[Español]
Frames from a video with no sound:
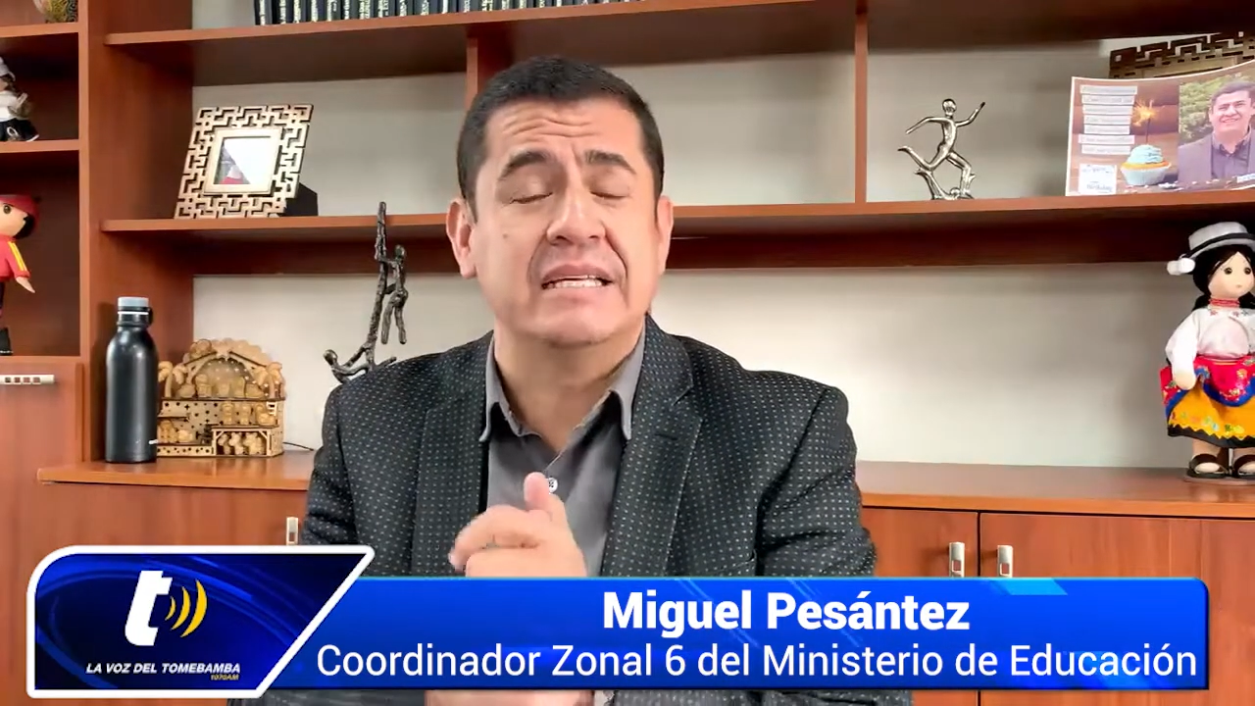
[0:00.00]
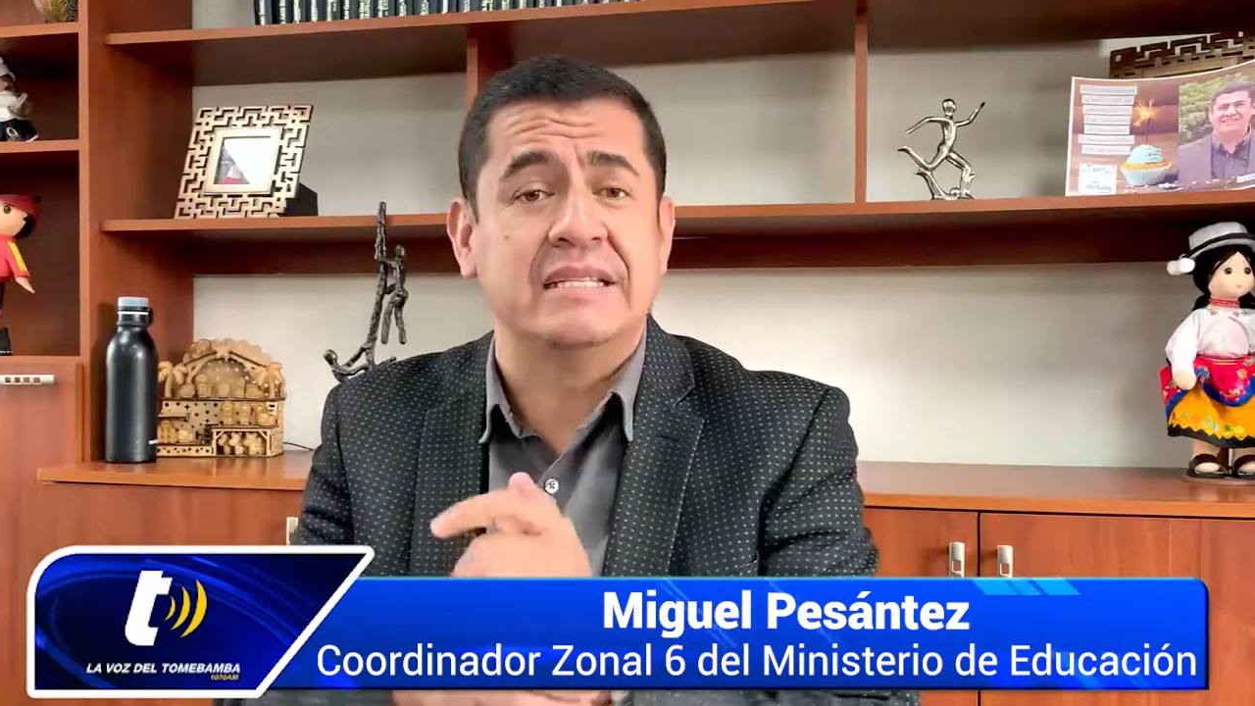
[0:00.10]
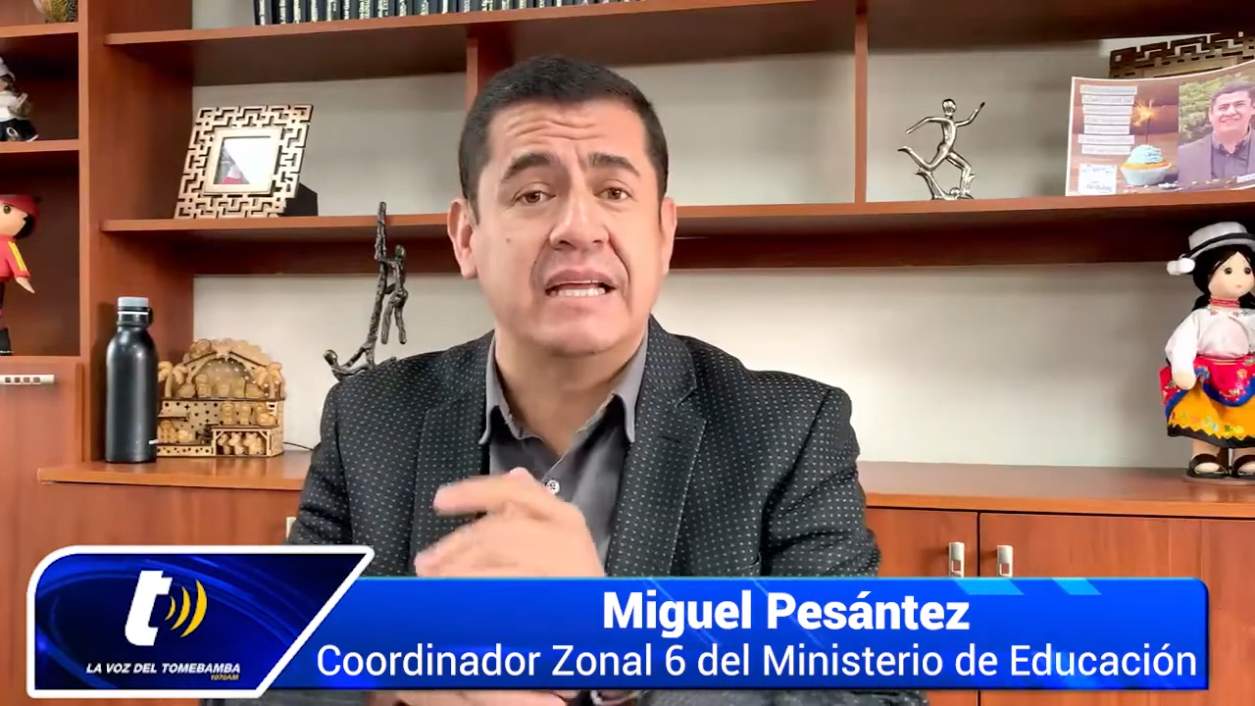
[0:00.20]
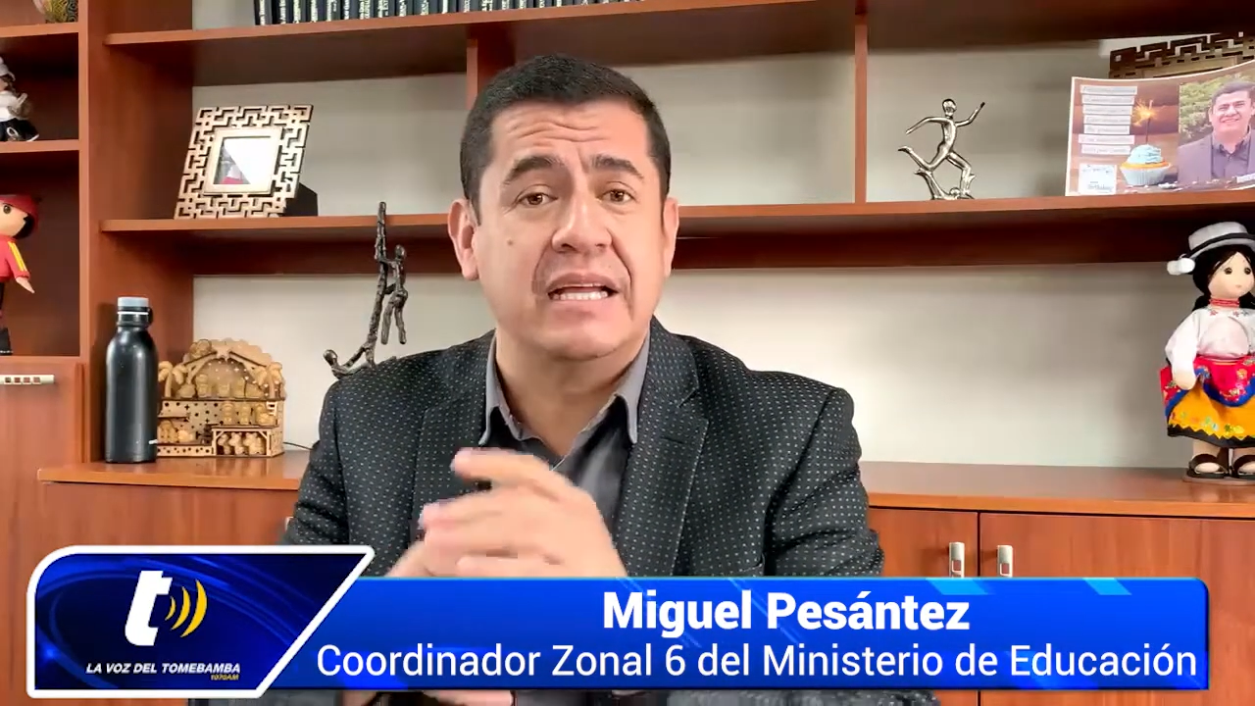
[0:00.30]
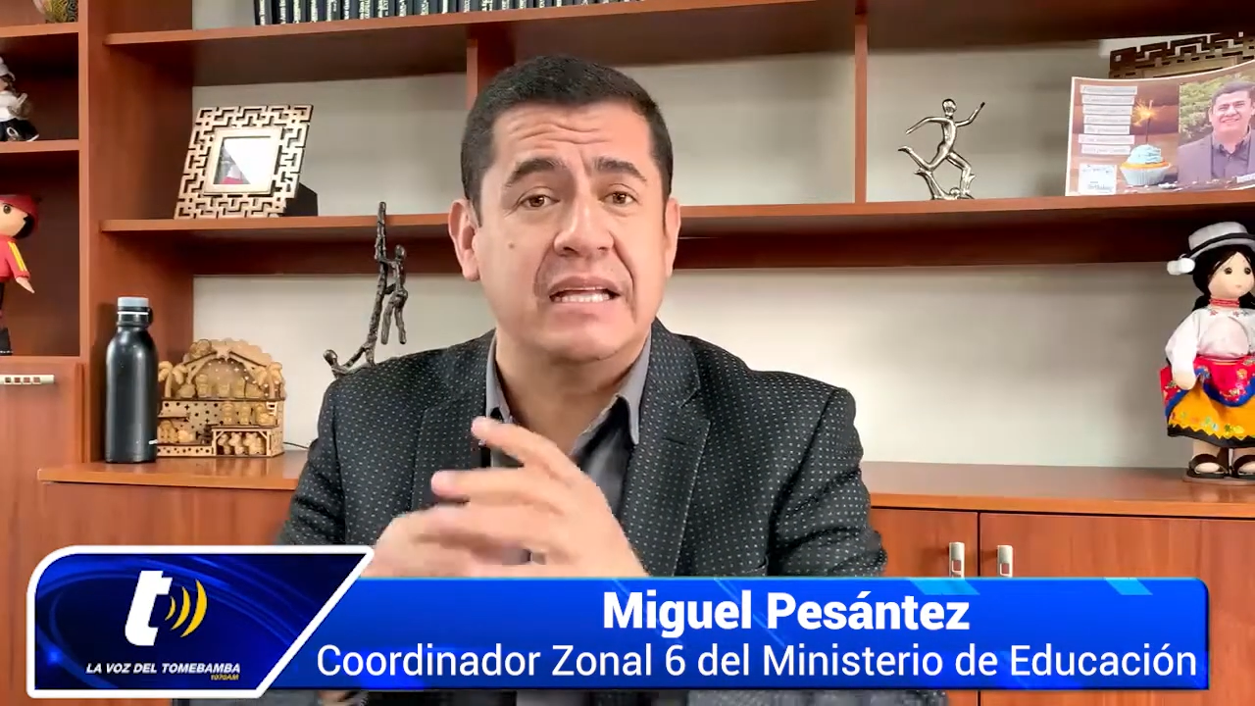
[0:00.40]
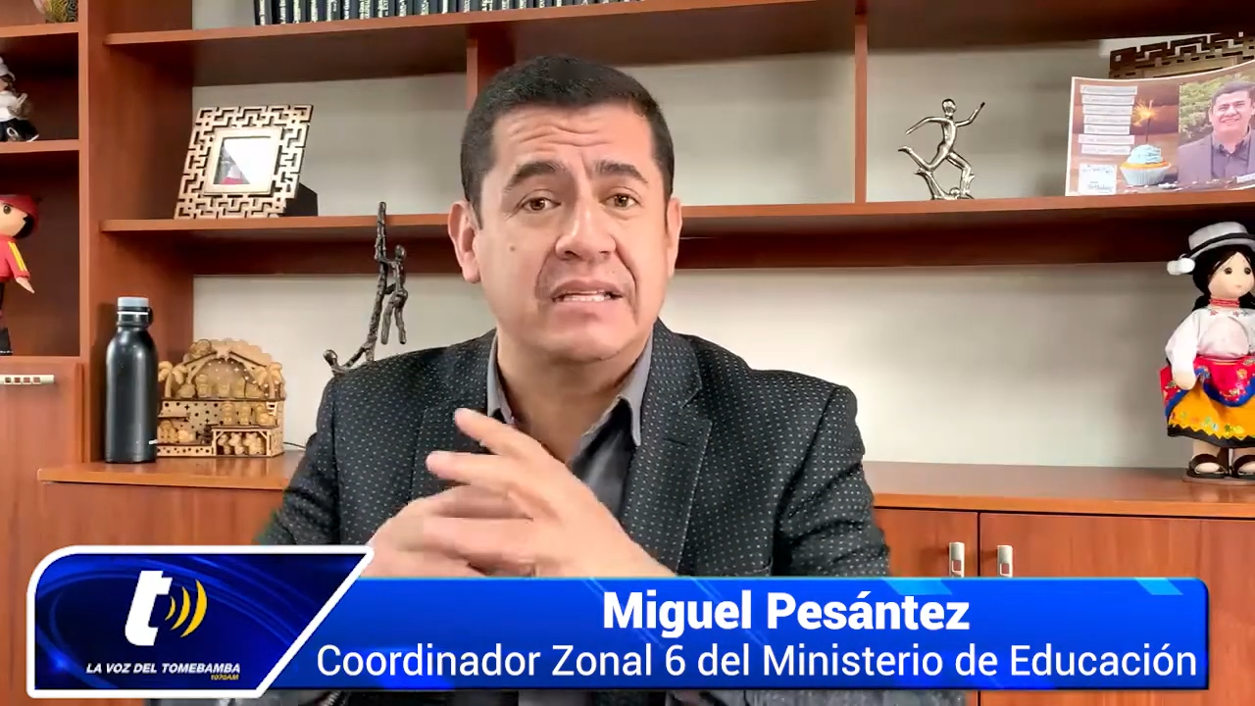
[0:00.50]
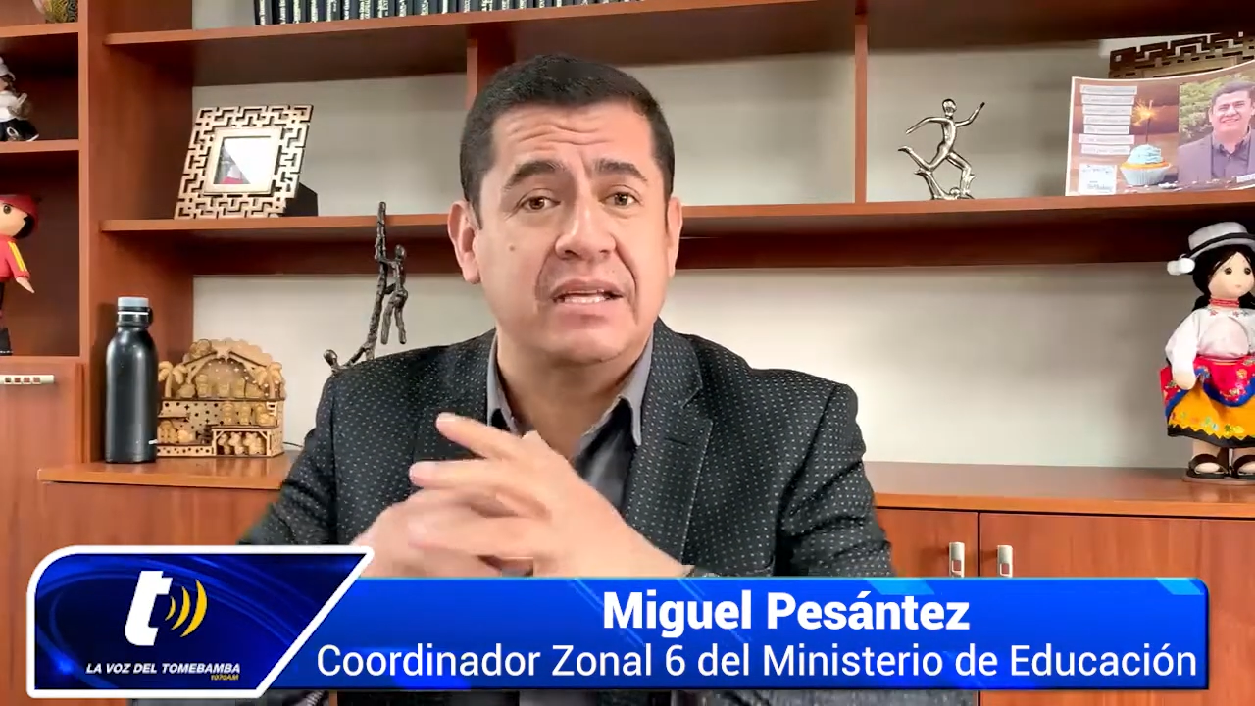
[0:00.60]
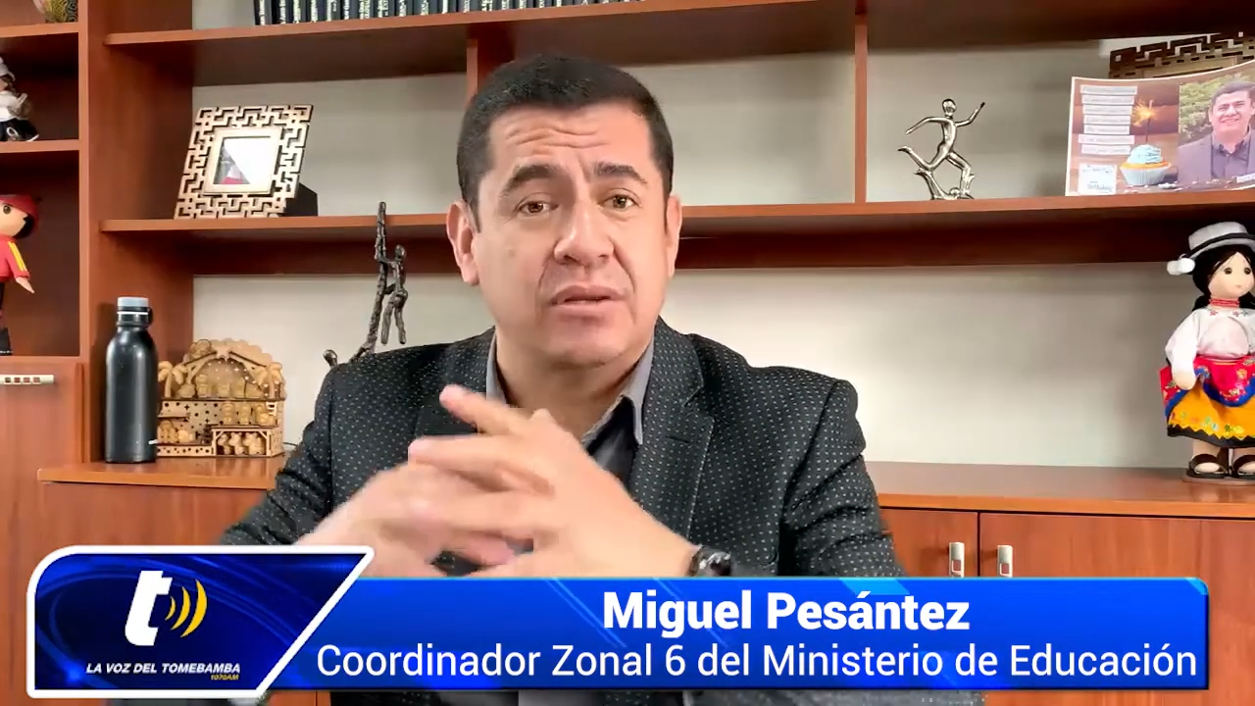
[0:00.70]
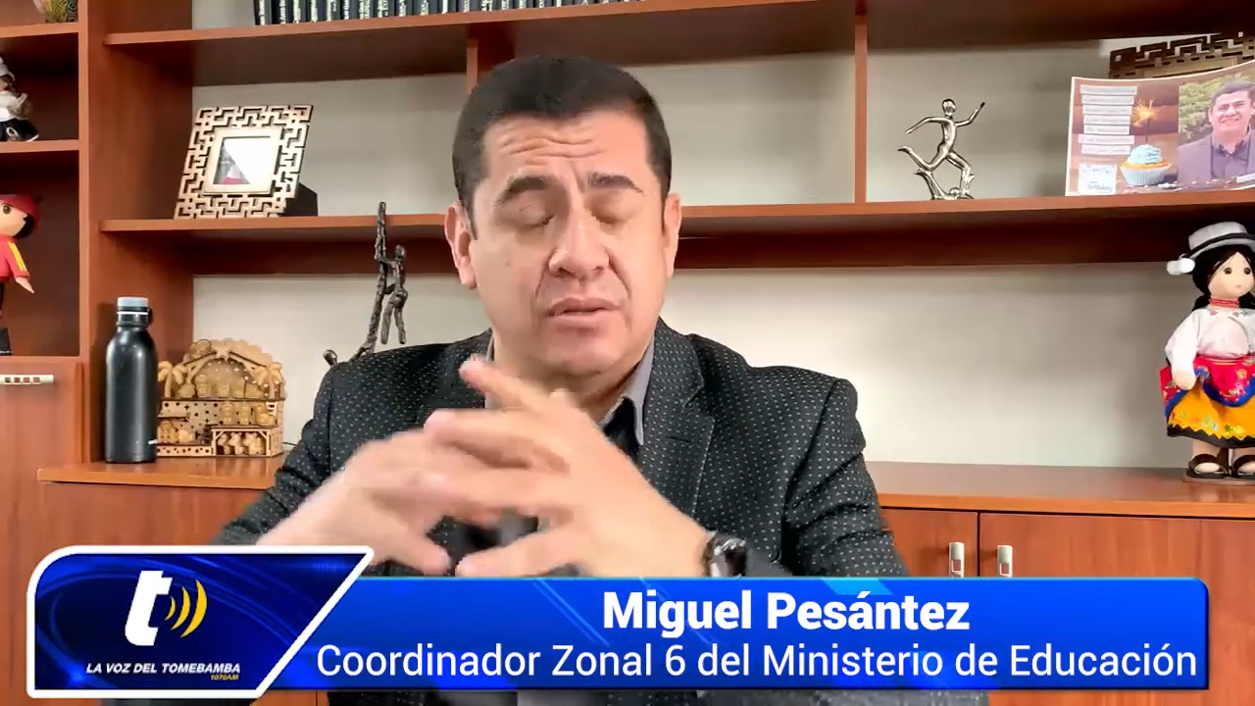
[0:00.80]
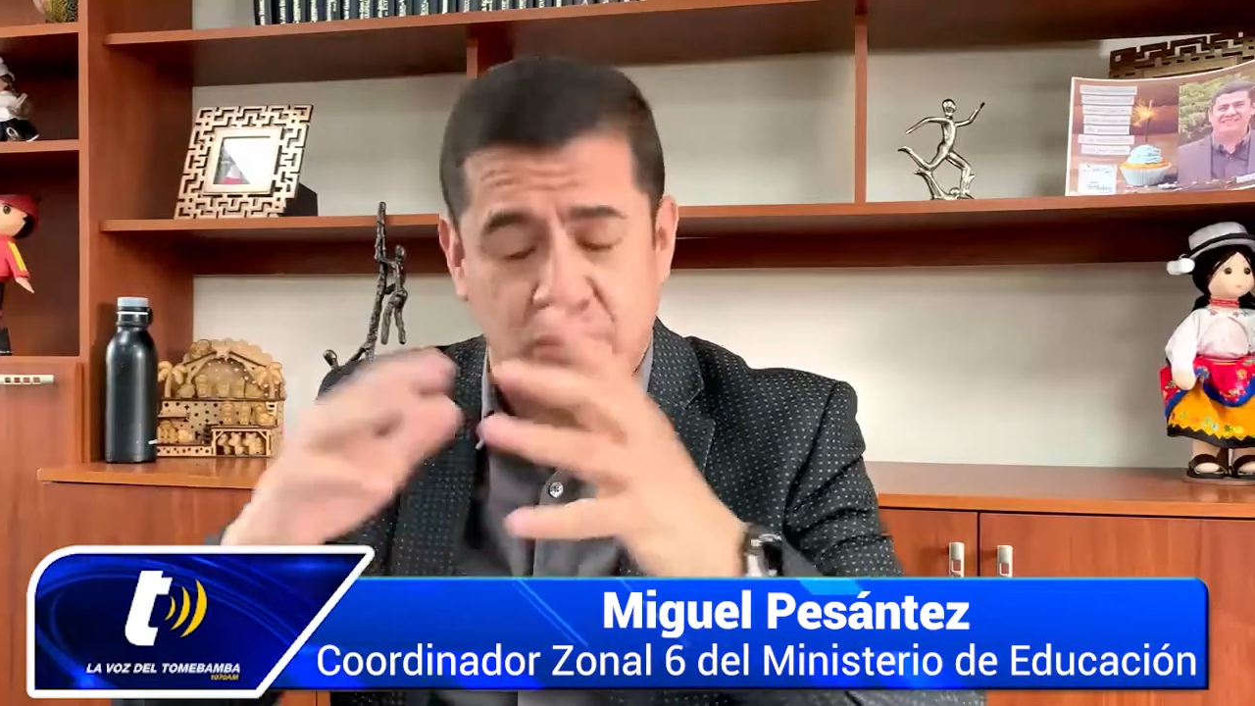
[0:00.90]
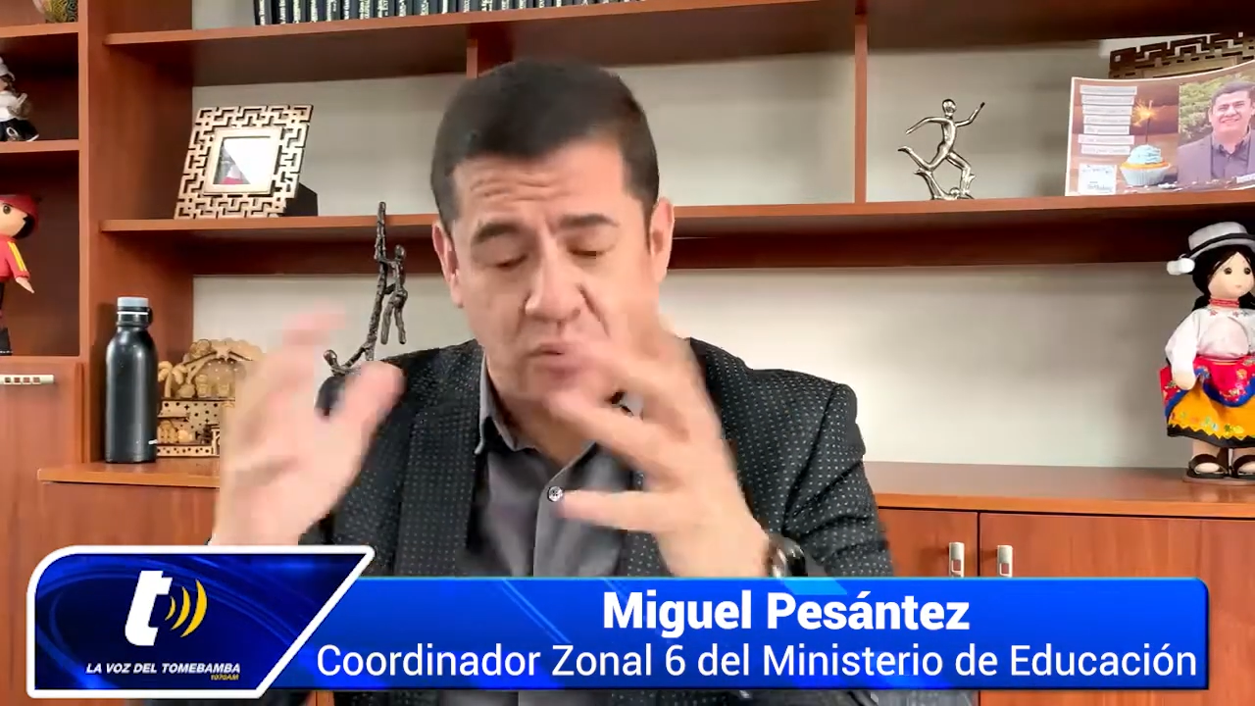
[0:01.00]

están en ciertos